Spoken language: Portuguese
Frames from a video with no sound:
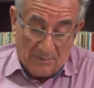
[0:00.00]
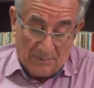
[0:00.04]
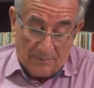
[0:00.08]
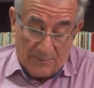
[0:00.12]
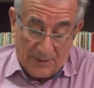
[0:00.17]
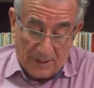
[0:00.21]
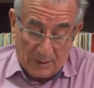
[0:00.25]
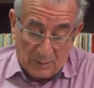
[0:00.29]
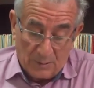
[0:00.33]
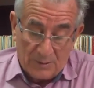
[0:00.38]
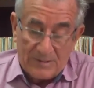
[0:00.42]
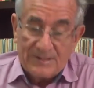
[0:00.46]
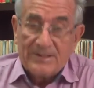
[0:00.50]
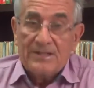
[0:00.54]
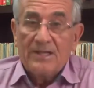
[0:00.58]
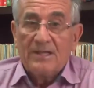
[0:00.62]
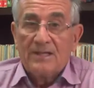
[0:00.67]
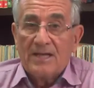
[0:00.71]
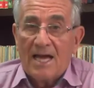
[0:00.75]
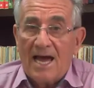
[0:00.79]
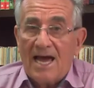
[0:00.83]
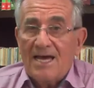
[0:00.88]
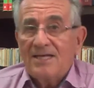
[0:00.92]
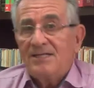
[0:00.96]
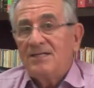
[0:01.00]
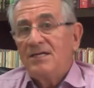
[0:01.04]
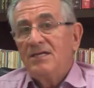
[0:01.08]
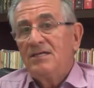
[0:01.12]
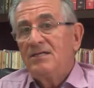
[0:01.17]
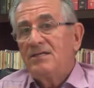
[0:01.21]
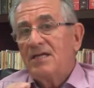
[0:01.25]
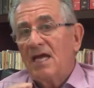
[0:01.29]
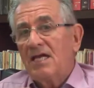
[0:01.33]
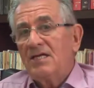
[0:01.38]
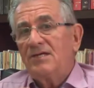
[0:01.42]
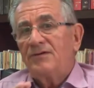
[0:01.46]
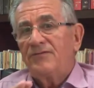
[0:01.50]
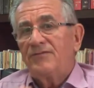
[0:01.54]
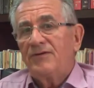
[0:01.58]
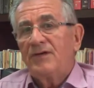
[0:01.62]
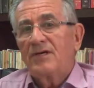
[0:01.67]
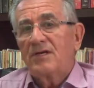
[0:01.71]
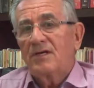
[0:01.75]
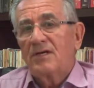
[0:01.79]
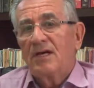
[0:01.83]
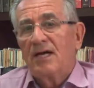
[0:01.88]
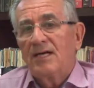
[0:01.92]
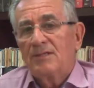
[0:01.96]
pelos sinais
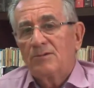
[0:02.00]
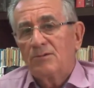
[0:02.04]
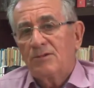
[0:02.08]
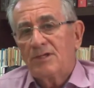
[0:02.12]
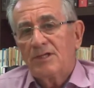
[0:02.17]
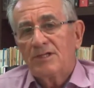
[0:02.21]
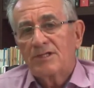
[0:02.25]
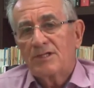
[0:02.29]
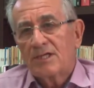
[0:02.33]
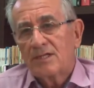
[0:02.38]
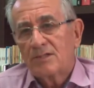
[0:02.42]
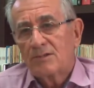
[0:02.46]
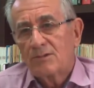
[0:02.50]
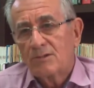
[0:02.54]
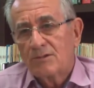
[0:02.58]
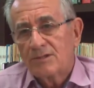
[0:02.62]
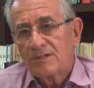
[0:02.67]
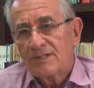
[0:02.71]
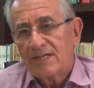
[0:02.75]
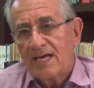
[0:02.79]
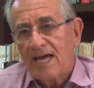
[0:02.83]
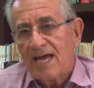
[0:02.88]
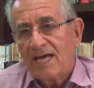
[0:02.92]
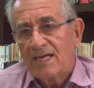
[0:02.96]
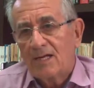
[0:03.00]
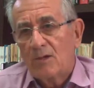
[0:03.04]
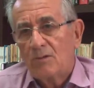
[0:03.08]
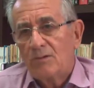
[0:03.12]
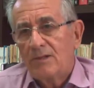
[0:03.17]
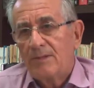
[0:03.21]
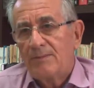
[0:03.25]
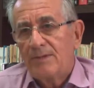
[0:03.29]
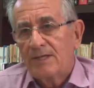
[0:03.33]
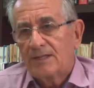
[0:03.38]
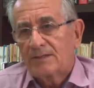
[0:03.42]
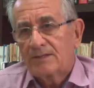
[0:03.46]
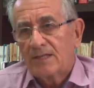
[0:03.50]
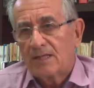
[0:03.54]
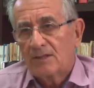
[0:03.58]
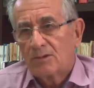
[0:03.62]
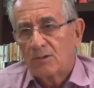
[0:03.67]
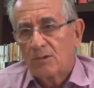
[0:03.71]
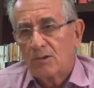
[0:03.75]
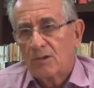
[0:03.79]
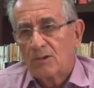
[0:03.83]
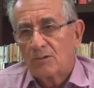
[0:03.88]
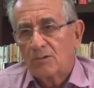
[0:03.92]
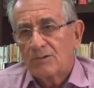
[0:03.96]
identificando que Jesus era o
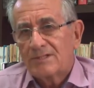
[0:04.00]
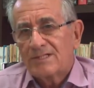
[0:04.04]
libertador,